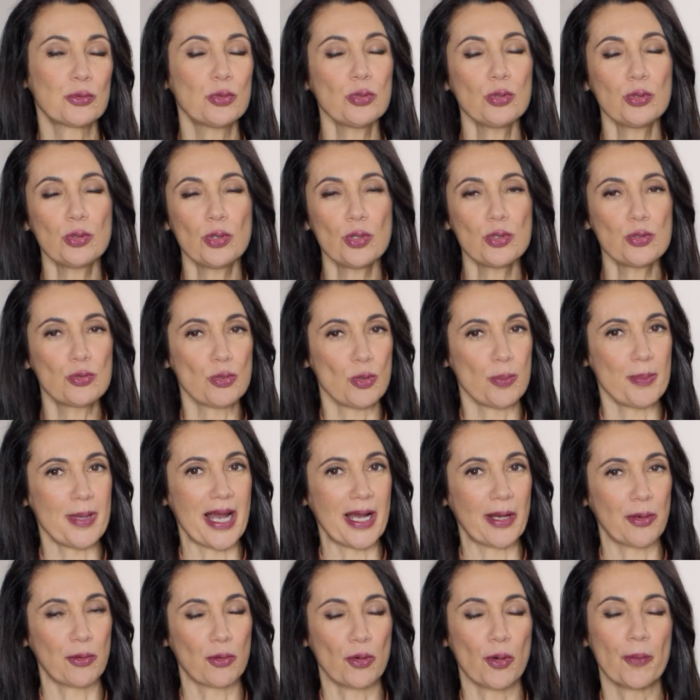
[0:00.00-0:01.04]
tutto sul
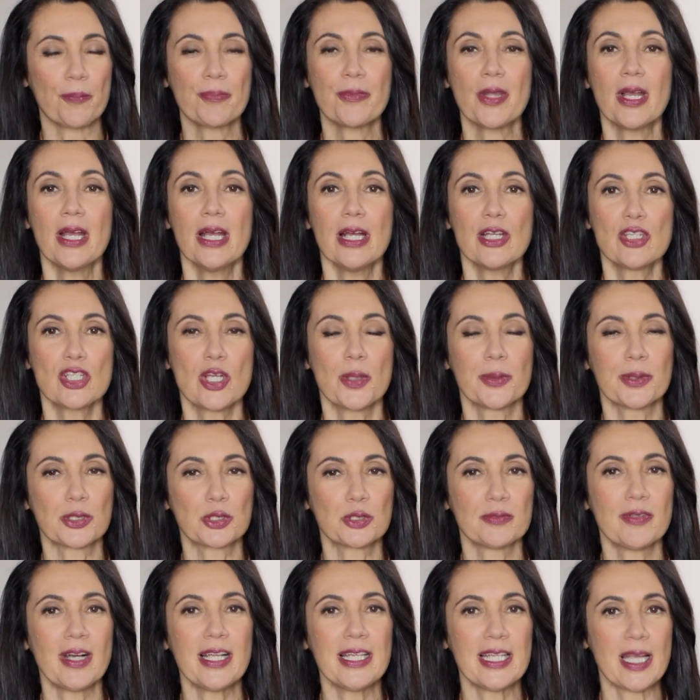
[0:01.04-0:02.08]
bianco. C'è una
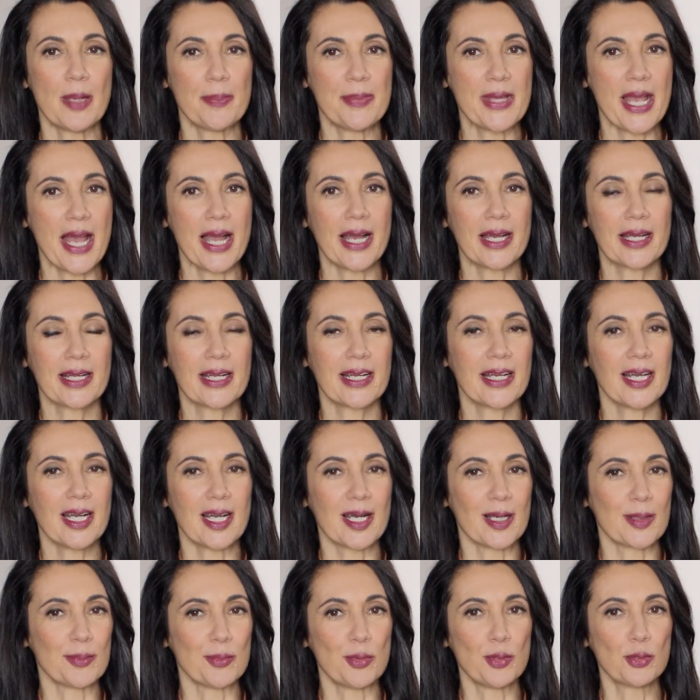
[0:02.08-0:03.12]
tovaglia
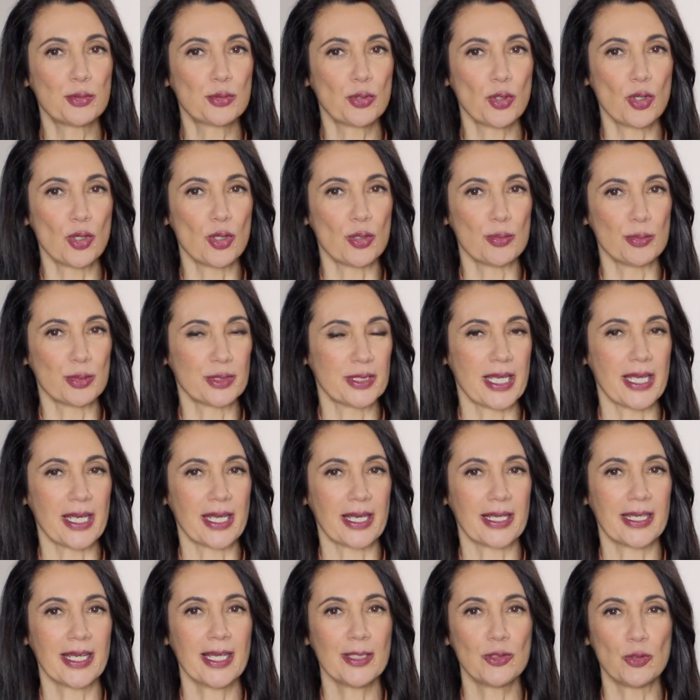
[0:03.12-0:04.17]
bianca molto
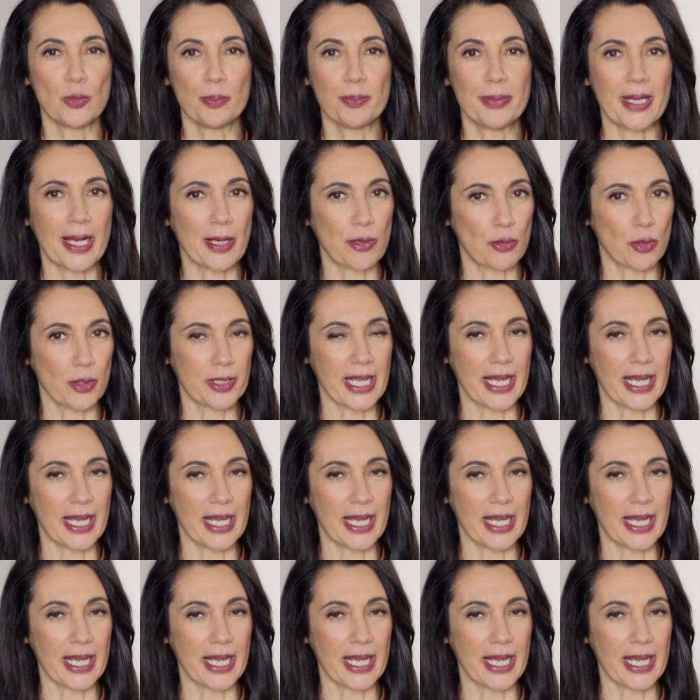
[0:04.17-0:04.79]
moderna di un bianco